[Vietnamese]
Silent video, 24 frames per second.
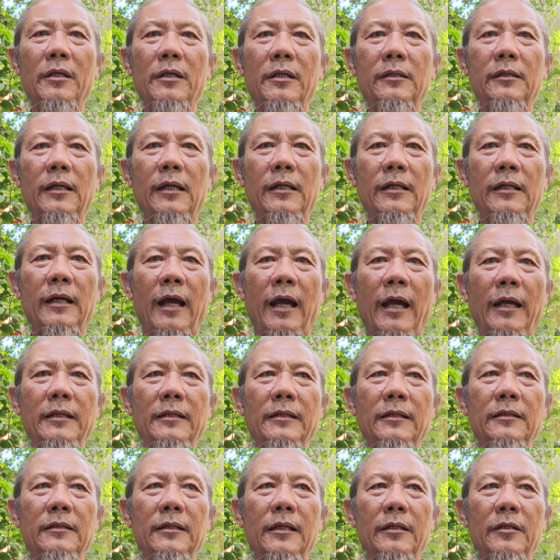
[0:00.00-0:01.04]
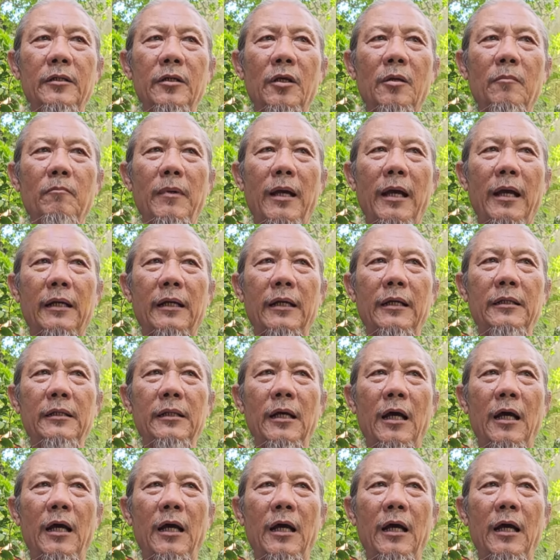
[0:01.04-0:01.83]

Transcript: như tất cả những cái chuyện mà cái